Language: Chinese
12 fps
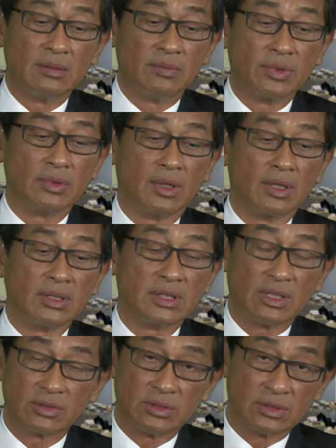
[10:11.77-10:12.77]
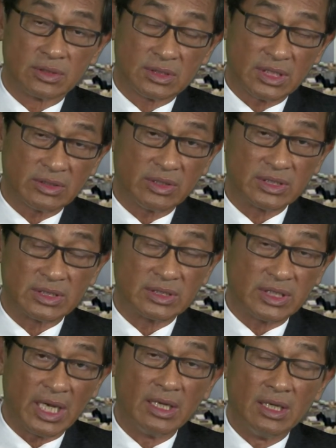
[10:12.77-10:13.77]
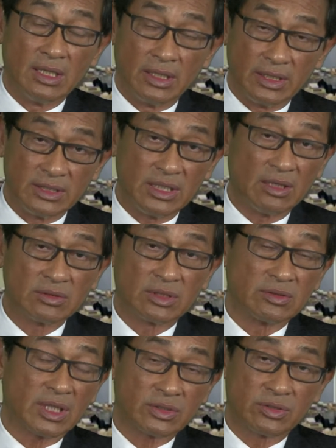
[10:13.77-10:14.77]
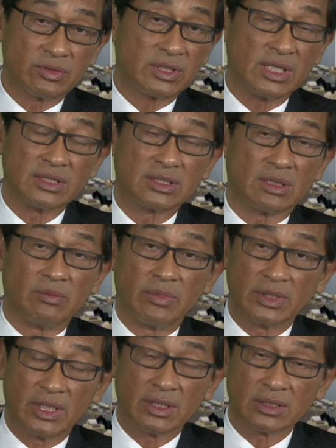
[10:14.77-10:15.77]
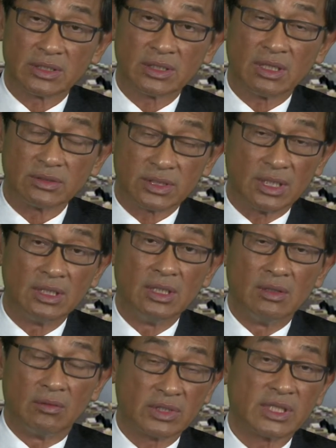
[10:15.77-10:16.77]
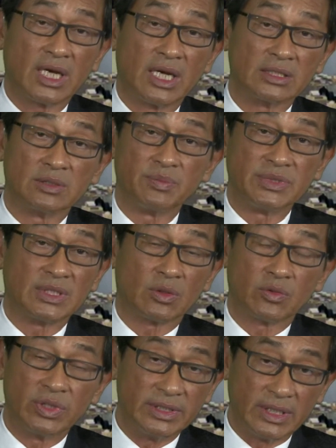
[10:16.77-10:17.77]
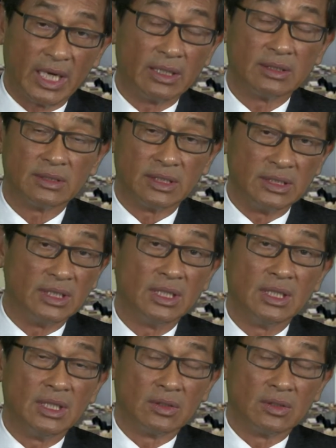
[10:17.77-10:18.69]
不过要是这段时间你要求它出现怎么样的上升，我想还是比较困难。第一。